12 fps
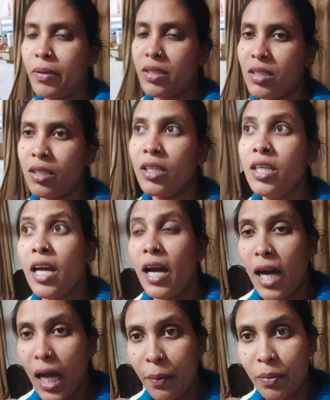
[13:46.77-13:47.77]
आपकी
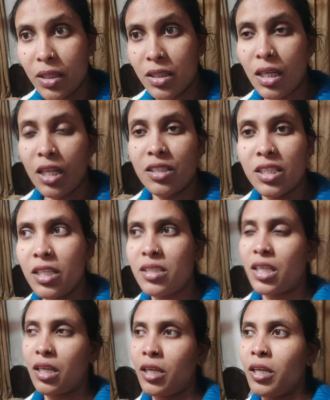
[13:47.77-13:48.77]
आपकी तरह जी
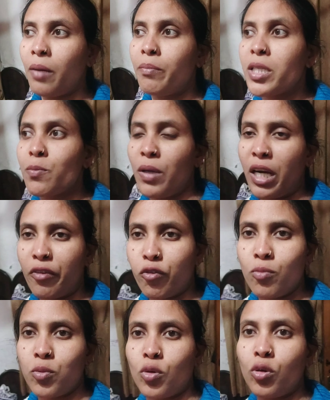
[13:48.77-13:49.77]
सकें हम भी इस
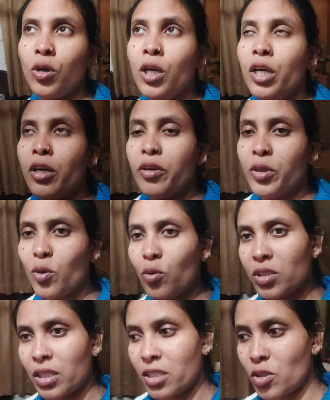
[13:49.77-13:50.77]
प्लेटफॉर्म को
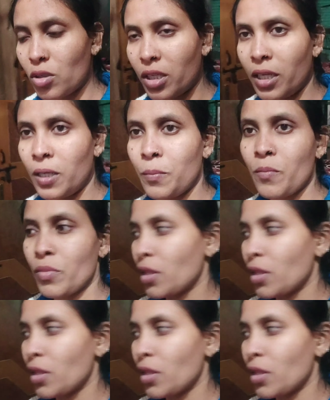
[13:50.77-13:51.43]
यूज़ कर सकें